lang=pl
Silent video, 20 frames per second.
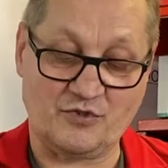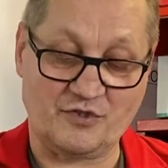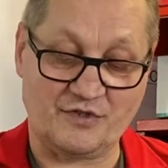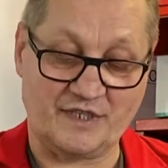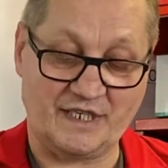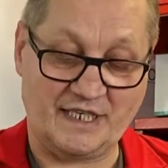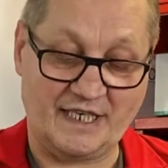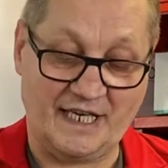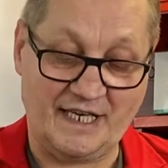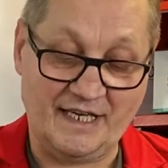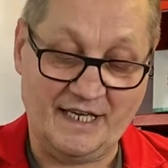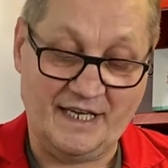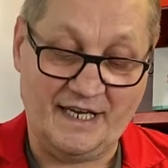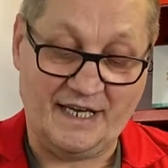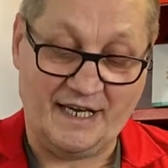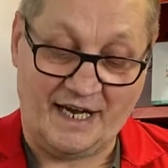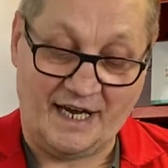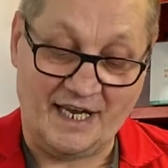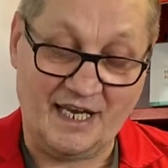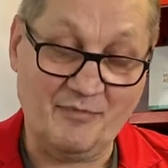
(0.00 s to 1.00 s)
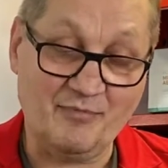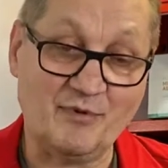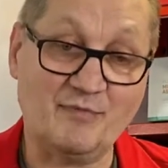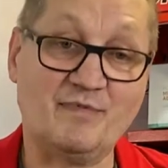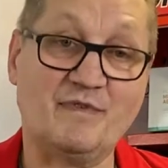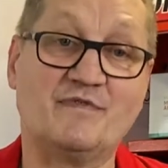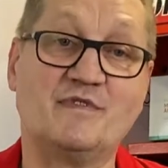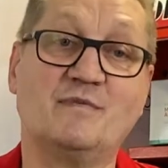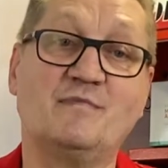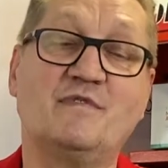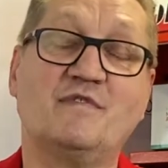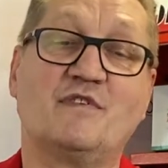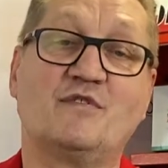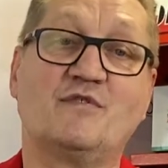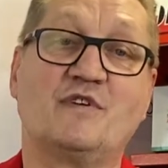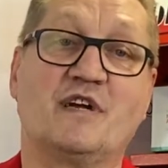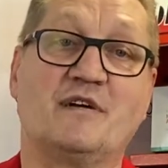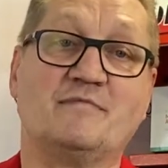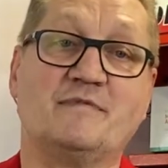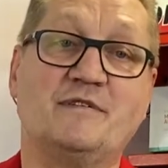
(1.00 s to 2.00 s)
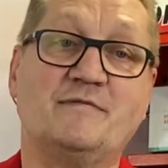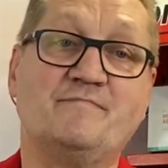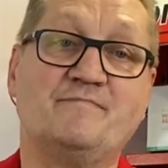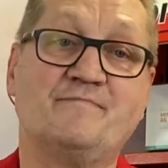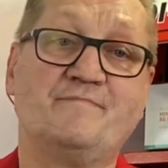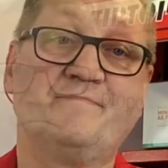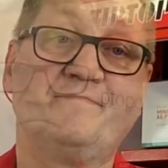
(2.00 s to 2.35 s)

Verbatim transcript: uszkodzenia, ale pod pewnymi warunkami.